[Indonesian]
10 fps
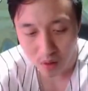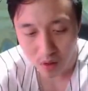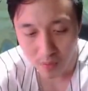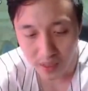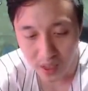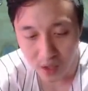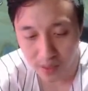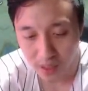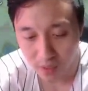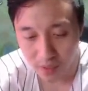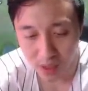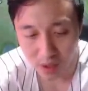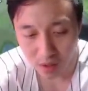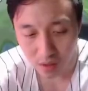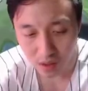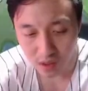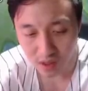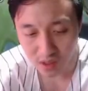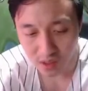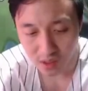Ayo bantai, ayo bantai, ayo bantai. Nice,
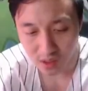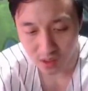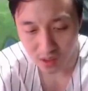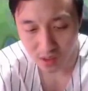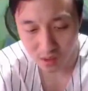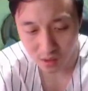nice, nice, nice. nice.